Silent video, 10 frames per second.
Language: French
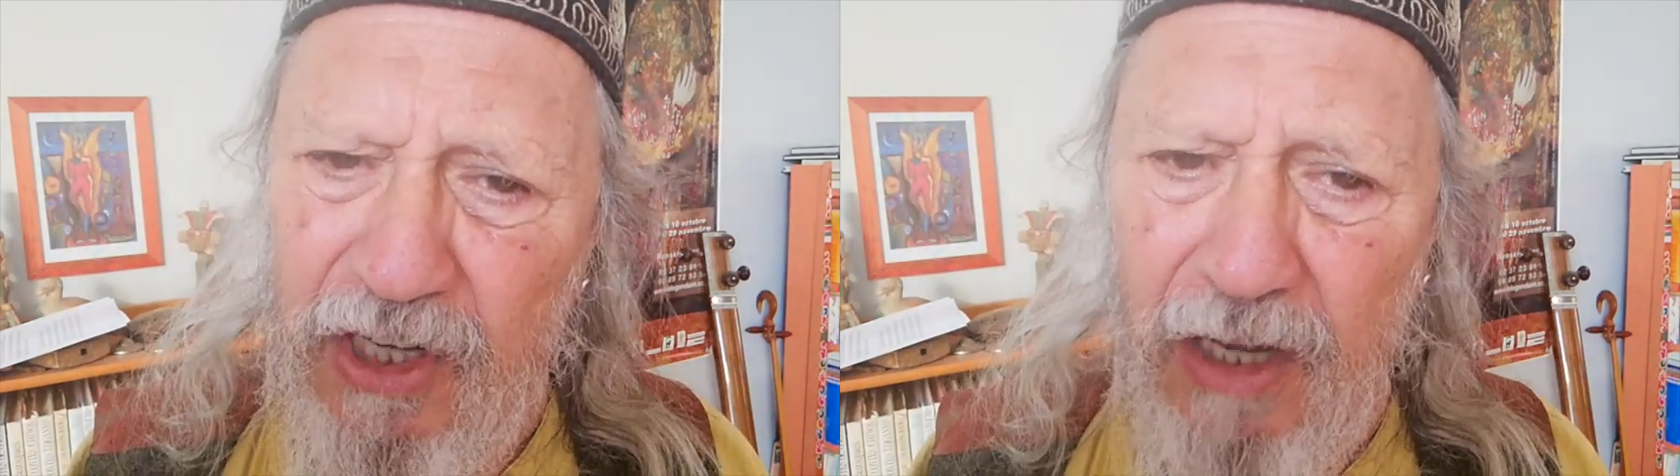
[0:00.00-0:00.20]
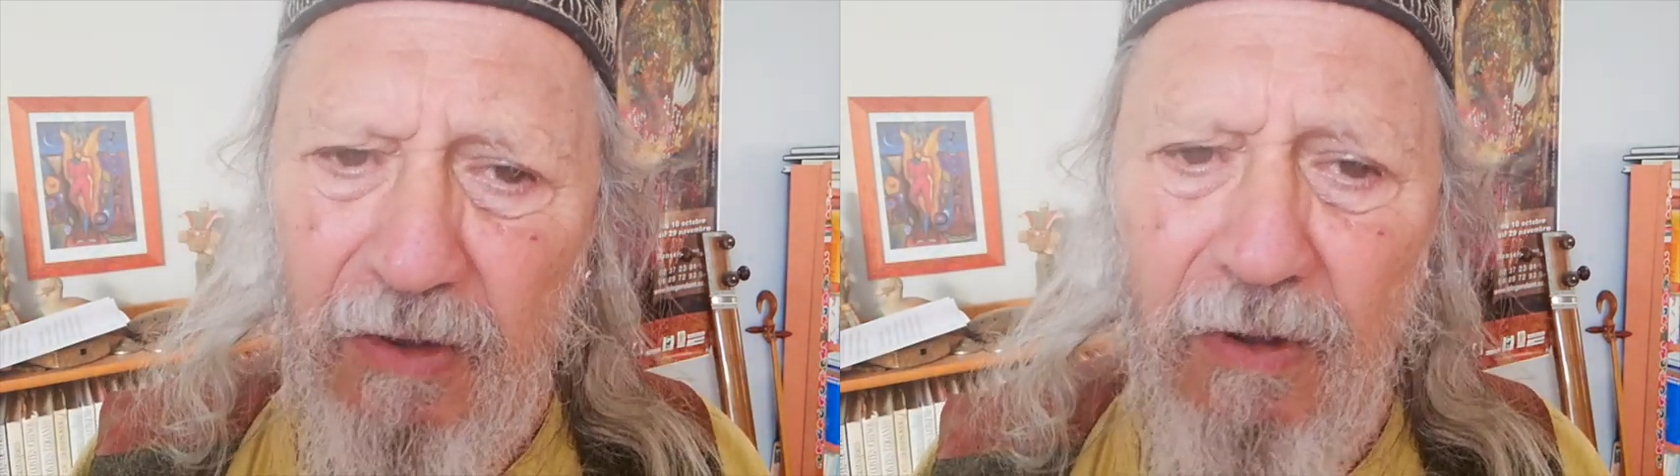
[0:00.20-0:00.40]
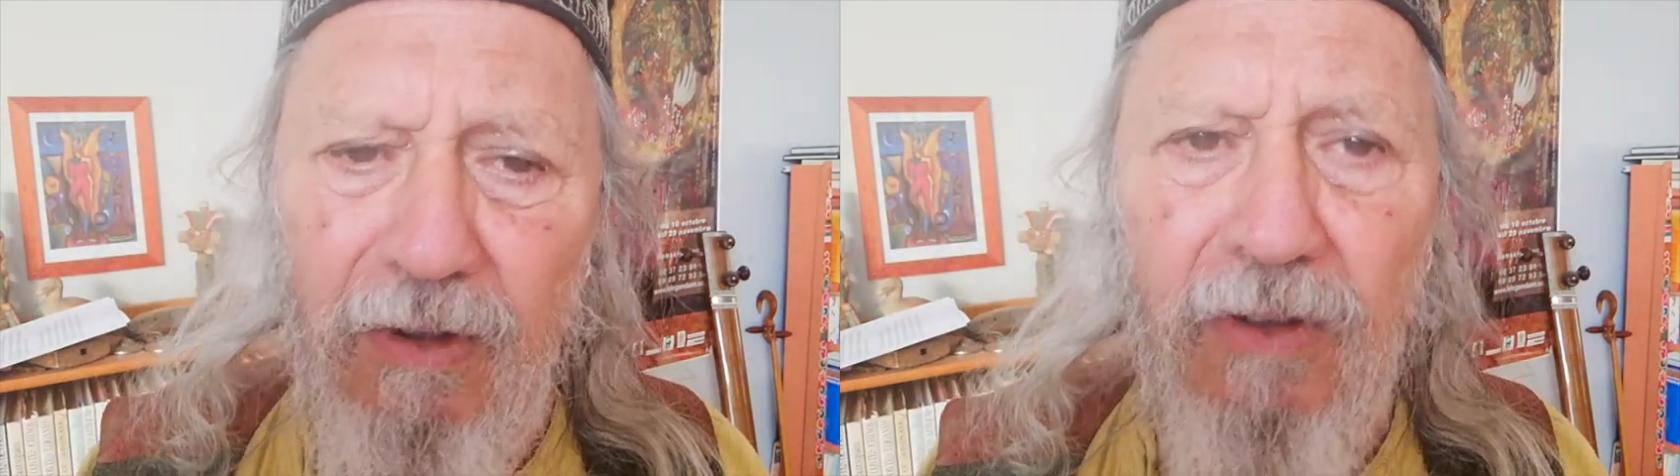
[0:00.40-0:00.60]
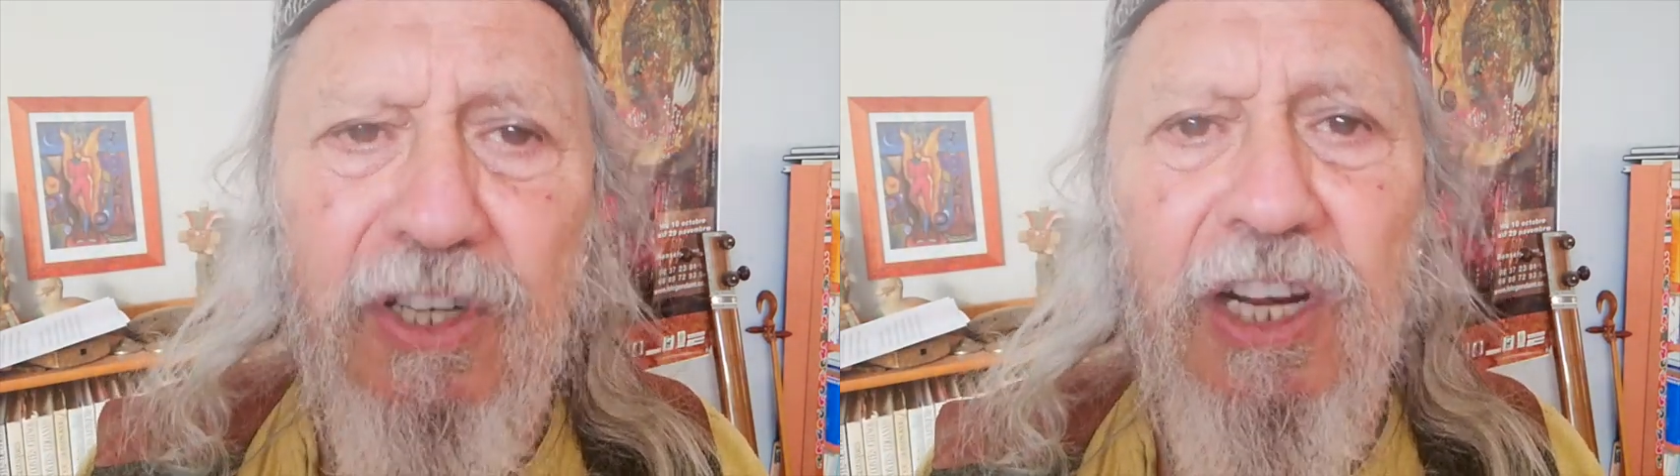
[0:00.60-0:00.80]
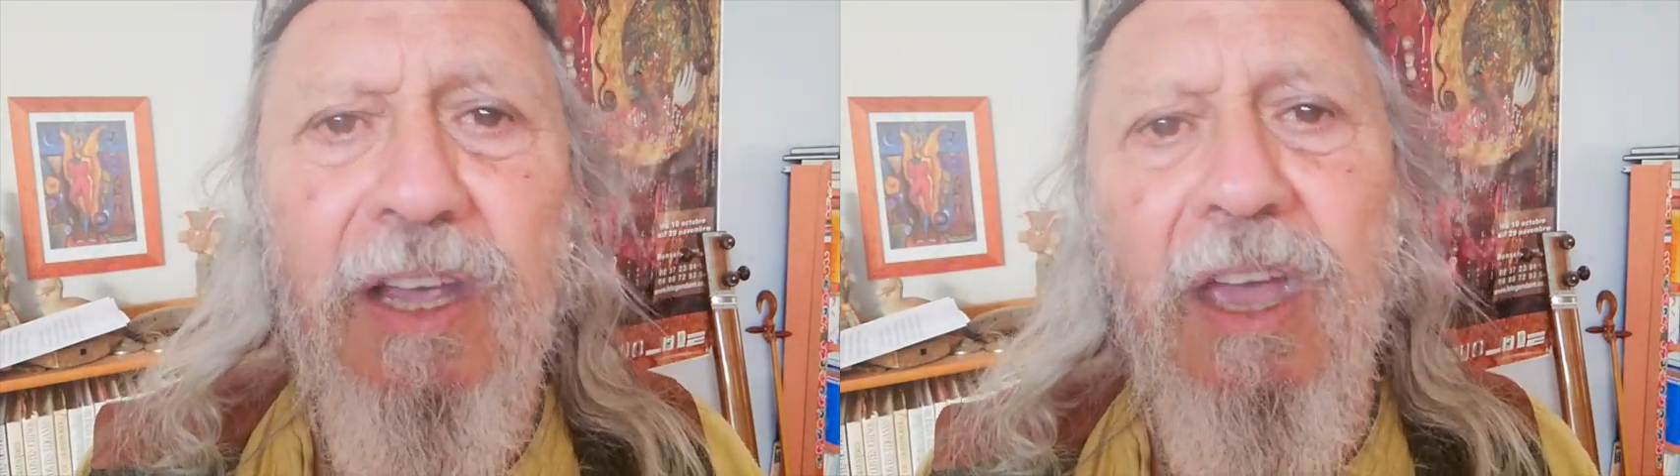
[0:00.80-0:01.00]
chacune, en
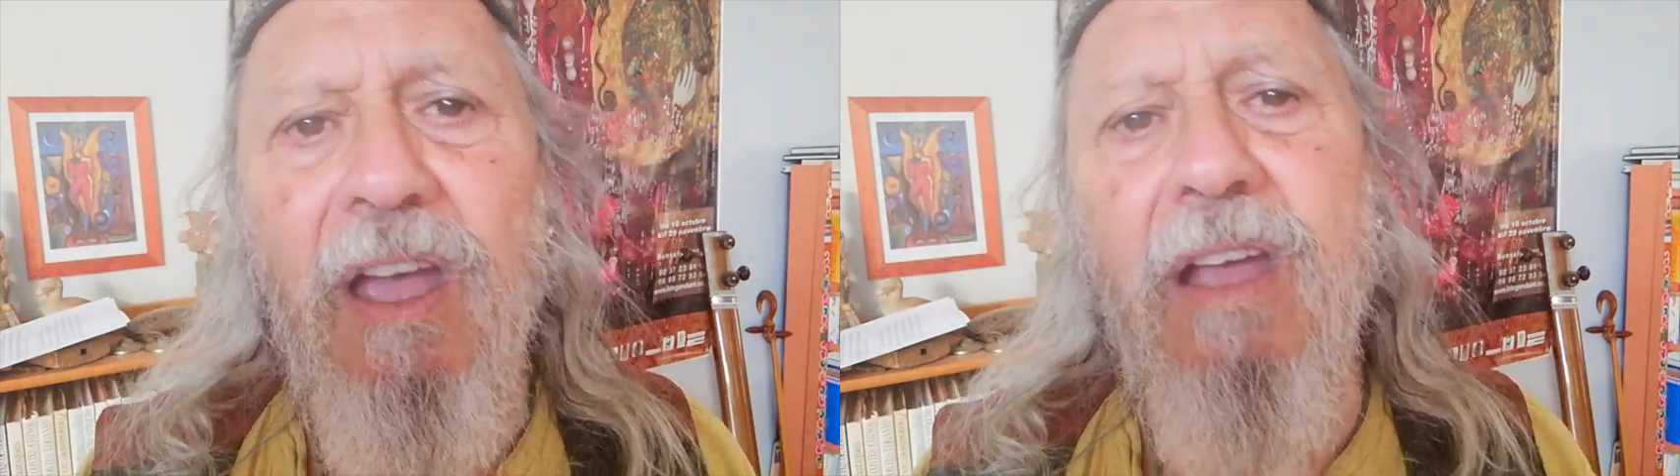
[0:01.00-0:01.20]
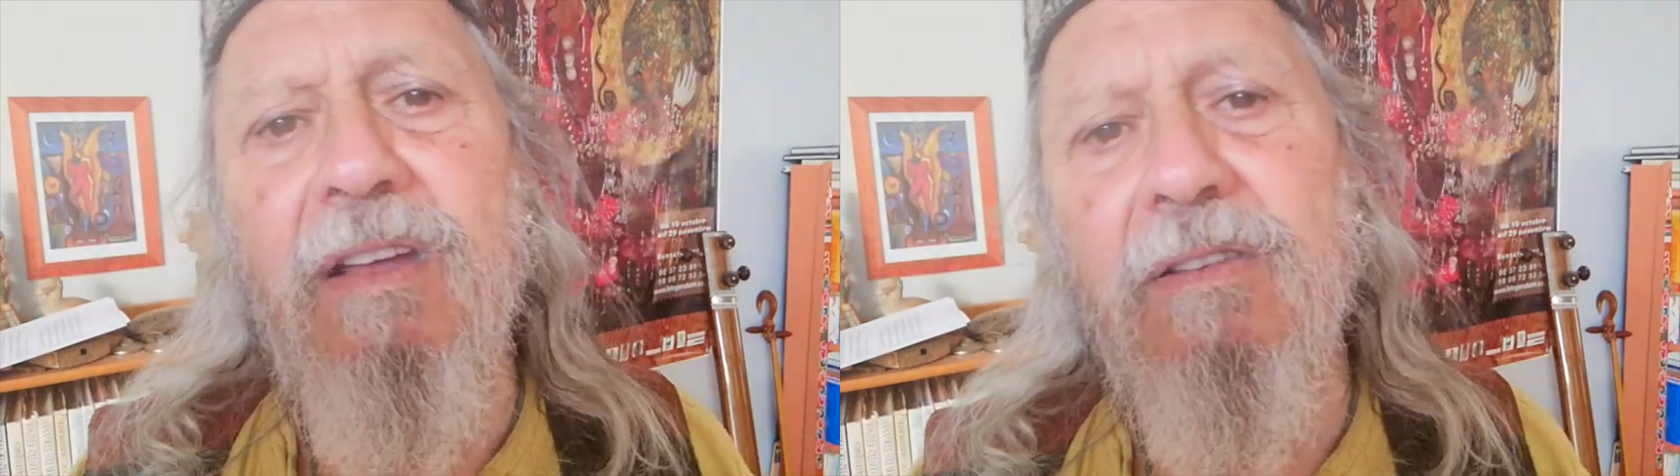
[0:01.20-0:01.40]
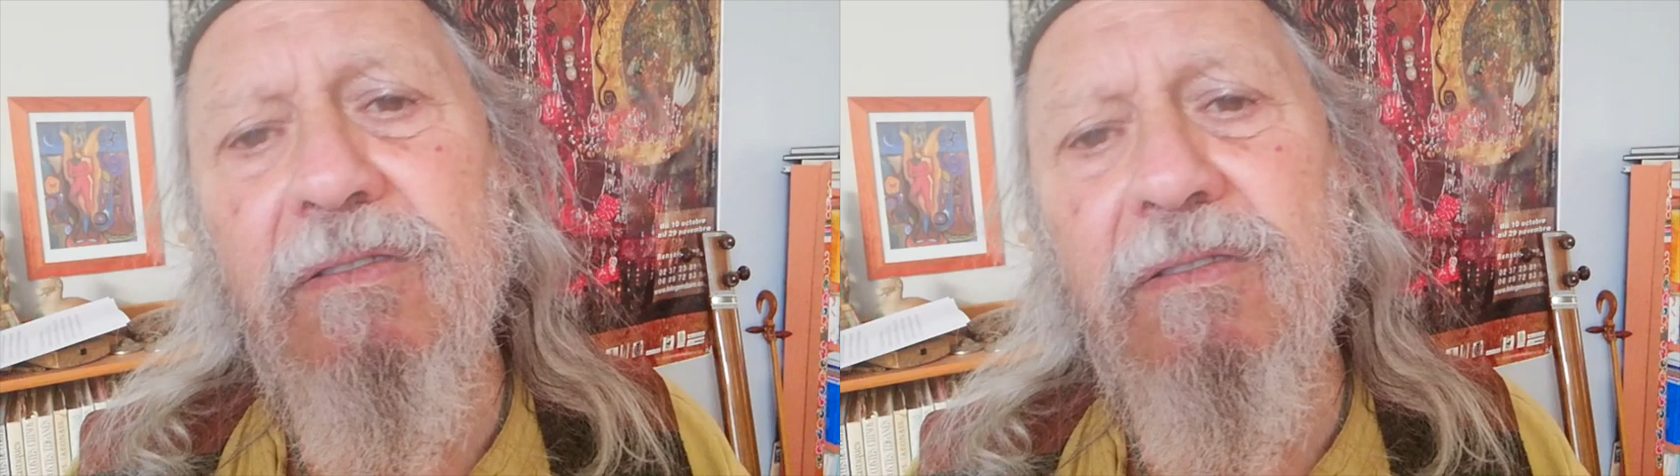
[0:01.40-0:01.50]
chacun,